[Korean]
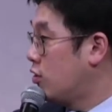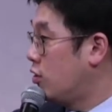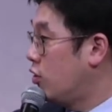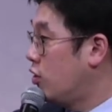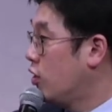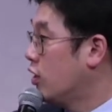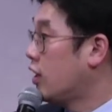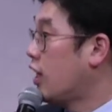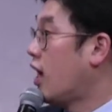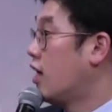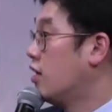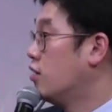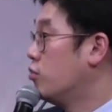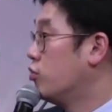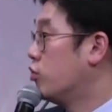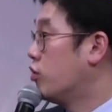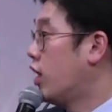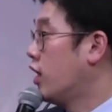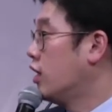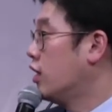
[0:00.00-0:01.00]
거의
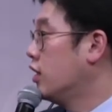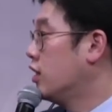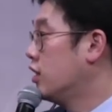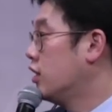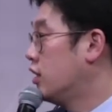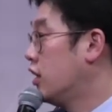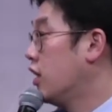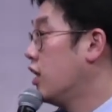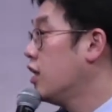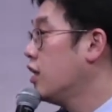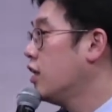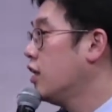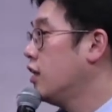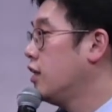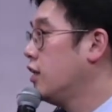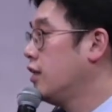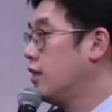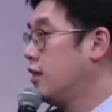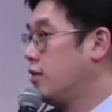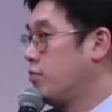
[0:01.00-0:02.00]
다음으로 안 읽는 책
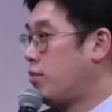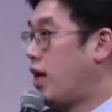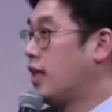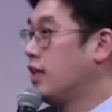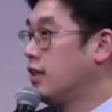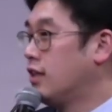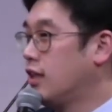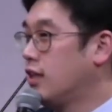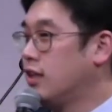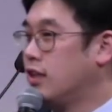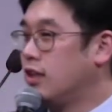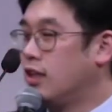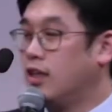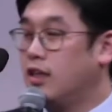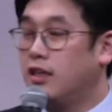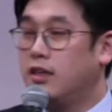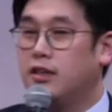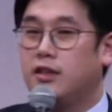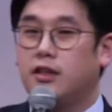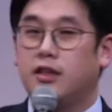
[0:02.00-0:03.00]
많이
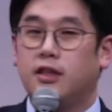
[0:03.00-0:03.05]
샀는데